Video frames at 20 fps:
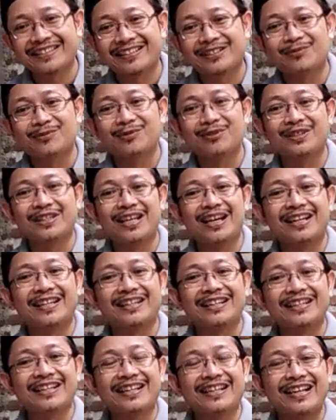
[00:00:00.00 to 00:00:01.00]

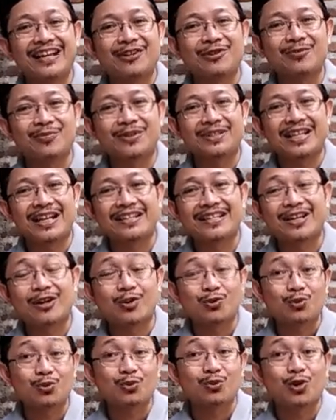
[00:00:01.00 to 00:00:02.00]
Kemudian kalau misalnya
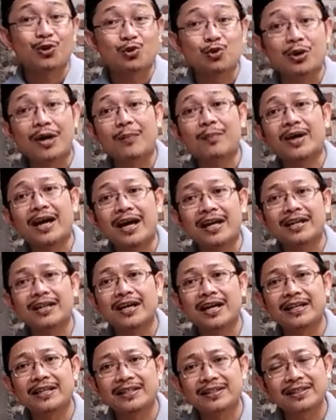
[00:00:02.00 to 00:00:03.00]
Rasulullah juga
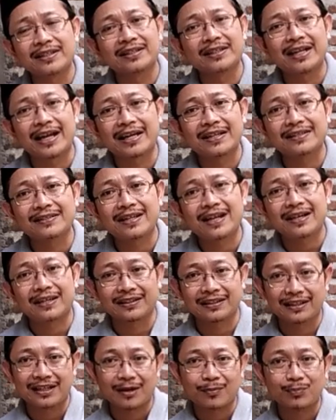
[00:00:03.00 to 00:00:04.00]
menghargai Siti Aisyah
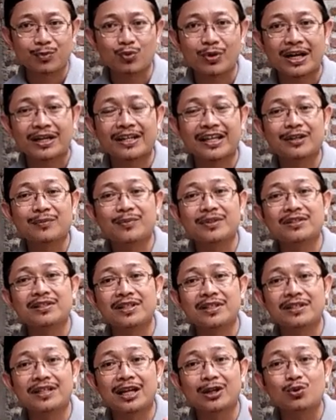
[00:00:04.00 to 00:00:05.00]
ketika pulang dari
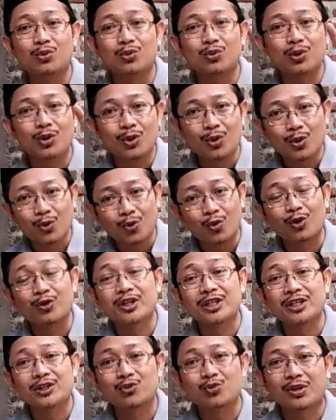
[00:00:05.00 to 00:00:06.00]
masjid lalu
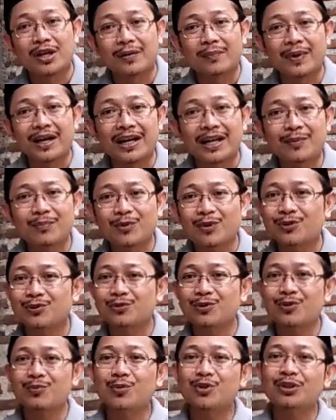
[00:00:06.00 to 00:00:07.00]
kondisi sudah malam,
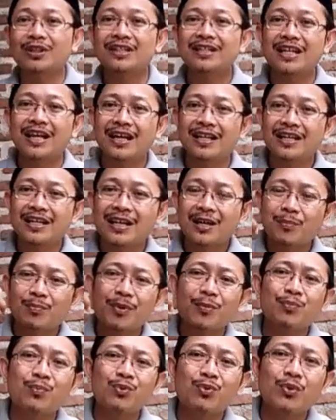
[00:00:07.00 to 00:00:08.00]
Rasulullah pun tidak
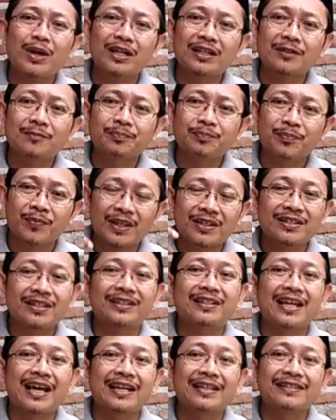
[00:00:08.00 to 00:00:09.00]
membuat
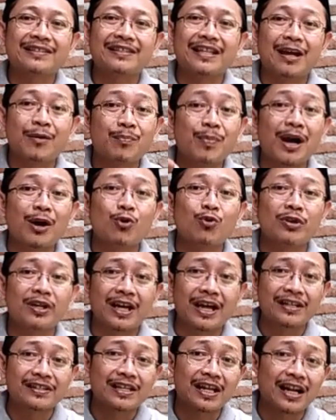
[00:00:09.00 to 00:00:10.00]
Siti Aisyah bangun
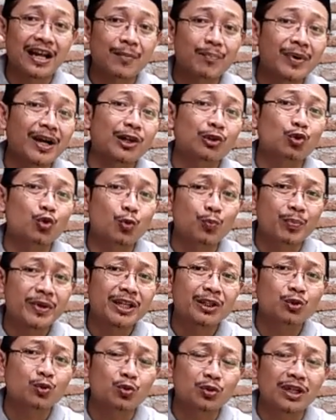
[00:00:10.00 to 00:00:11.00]
dengan cara mengetuk
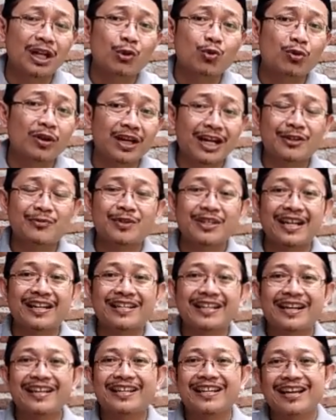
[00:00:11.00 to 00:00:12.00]
pintu terlalu keras
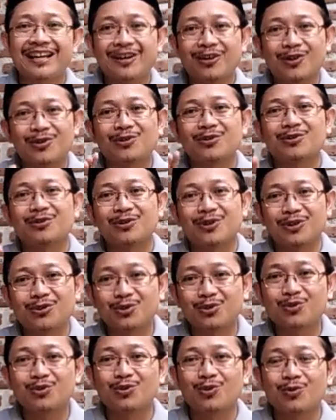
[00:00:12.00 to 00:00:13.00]
misalnya, Rasulullah
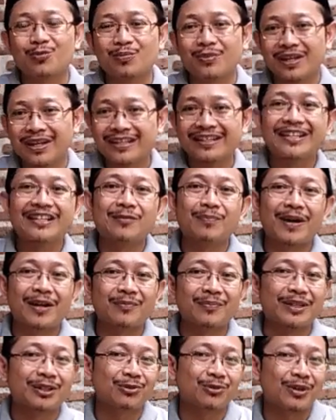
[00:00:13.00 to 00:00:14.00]
cukup di
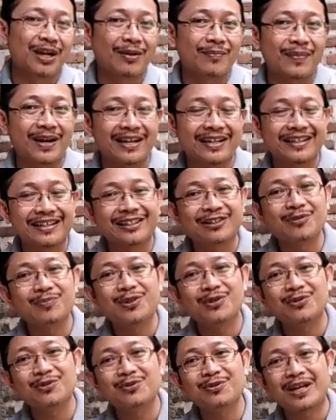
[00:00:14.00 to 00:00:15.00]
depan pintu kamar. Itu
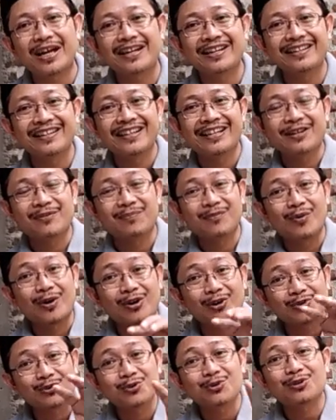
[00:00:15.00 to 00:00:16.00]
menunjukkan
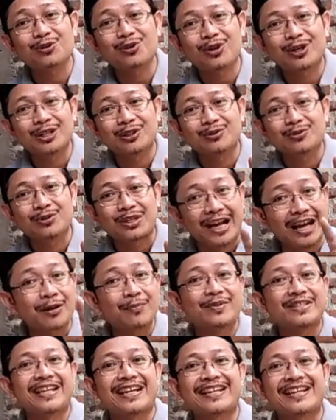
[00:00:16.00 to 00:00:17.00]
bahwa Rasulullah itu
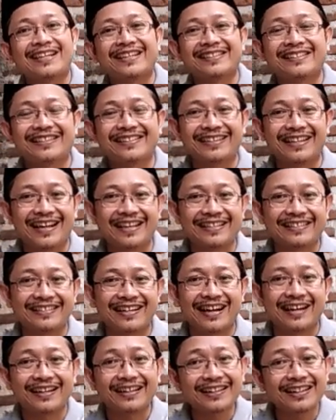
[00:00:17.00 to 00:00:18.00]
sangat menyayangi Siti
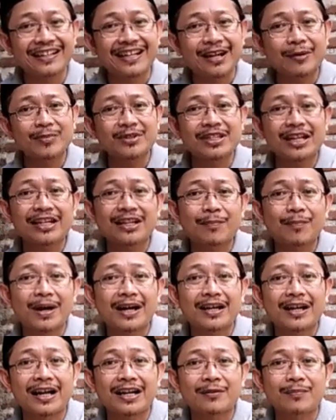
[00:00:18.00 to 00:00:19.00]
Aisyah. Ketika misalnya
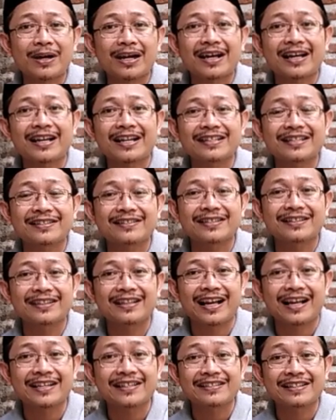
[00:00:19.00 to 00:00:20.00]
makan makanannya
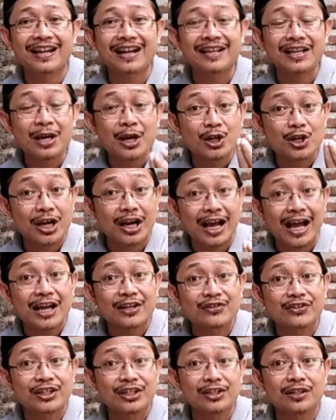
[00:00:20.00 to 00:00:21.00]
Siti Aisyah yang
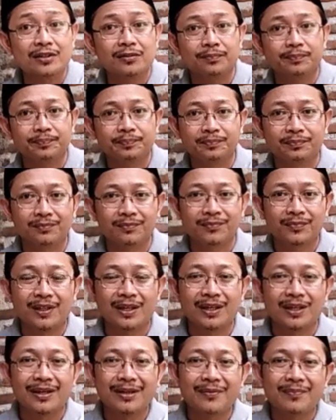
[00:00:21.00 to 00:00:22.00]
asin,
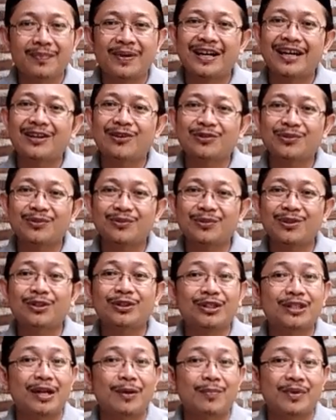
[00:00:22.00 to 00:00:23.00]
maka Rasulullah
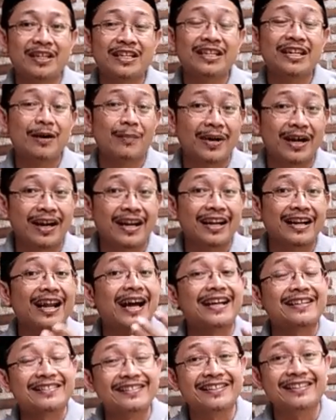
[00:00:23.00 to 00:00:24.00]
tidak menghina makanan
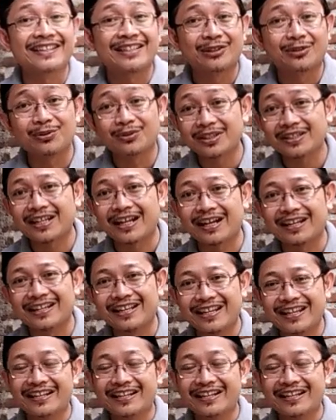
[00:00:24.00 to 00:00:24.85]
asin itu, tidak.